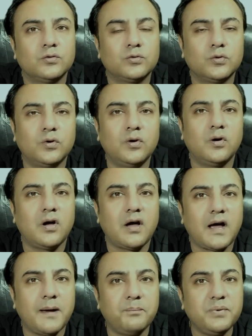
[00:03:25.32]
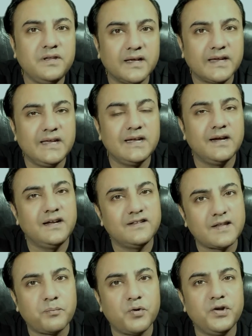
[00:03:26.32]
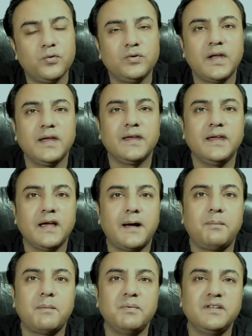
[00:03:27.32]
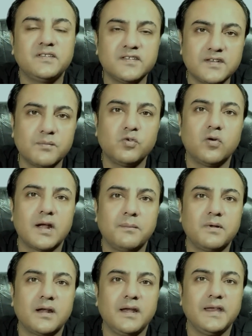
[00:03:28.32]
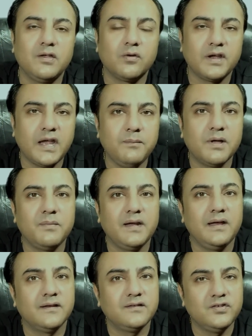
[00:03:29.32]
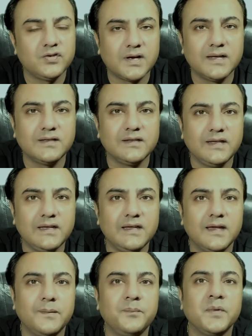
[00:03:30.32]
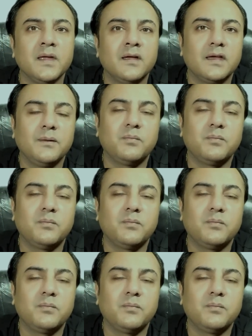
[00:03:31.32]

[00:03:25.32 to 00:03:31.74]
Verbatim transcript: तो आप यकीनन डिसअपॉइंट हो जाएंगे आप अपने सिस्टम को खराब कर लेंगे कई बार मैंने ऐसी शिकायतें देखी हैं कि